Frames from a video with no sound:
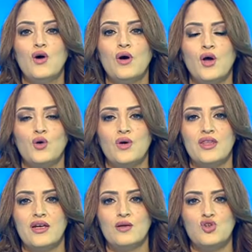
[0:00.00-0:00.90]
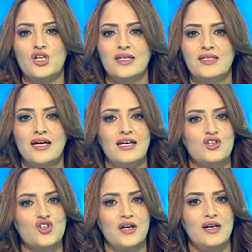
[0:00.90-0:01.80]
ونعود إذا مشاهدينا
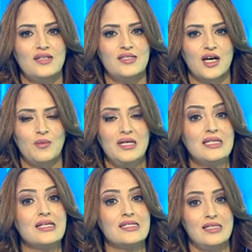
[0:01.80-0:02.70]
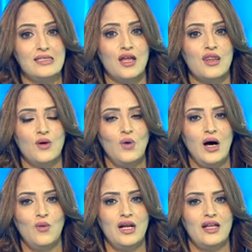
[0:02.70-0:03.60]
إلى الشأن الانتخابي لتسليط الضوء
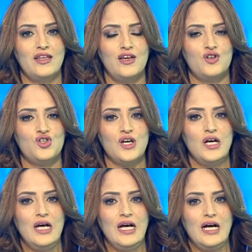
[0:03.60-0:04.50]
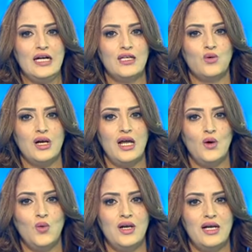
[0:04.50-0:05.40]
حول نتائج الدور
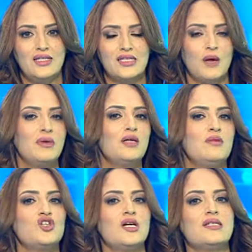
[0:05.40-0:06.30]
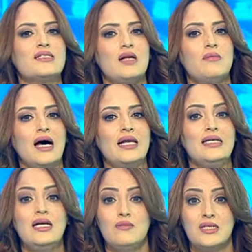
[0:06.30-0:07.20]
الأول لانتخابات المجالس
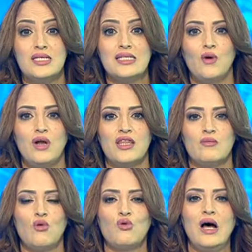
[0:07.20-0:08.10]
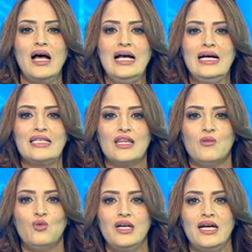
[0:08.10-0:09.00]
المحلية للمزيد حول هذا الموضوع
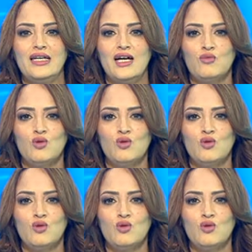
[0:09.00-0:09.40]
تنضم إلينا